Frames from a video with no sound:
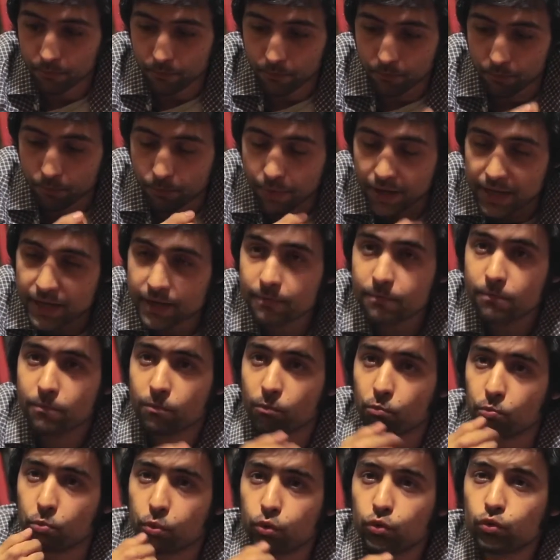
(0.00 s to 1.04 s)
benim
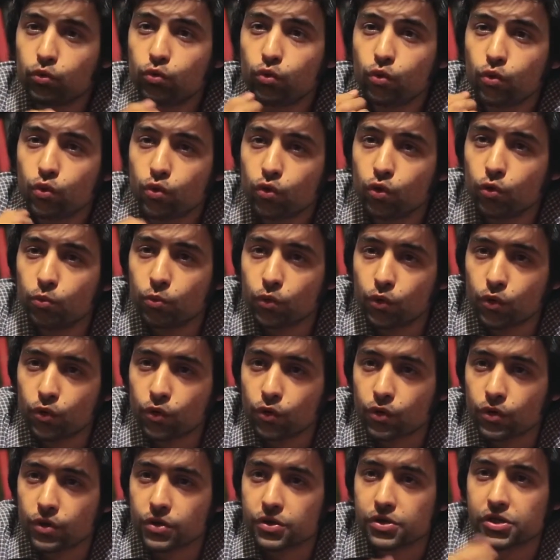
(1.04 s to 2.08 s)
bu duygumu
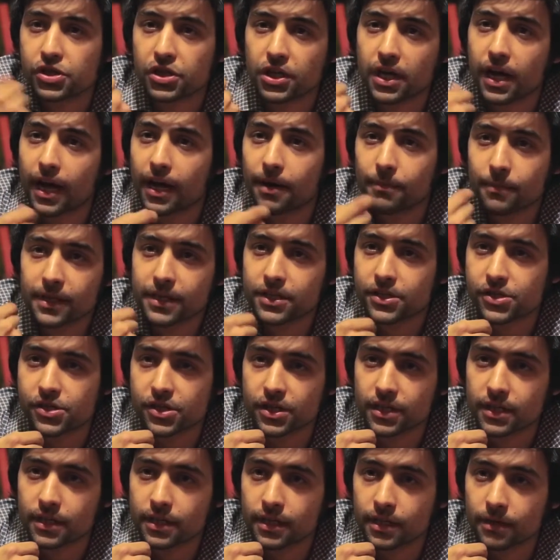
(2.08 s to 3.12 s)
çıkarmak
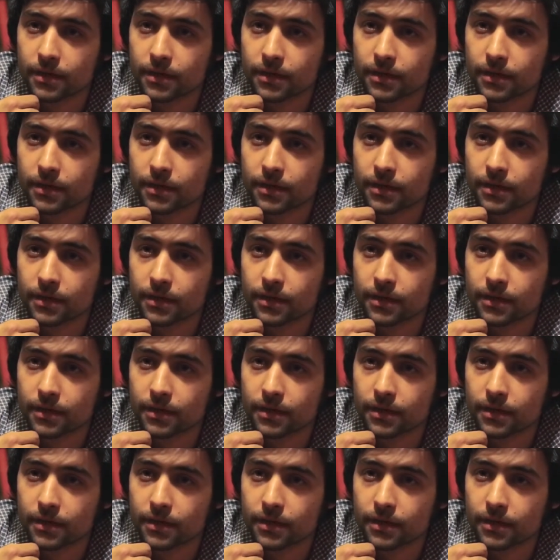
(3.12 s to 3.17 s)
için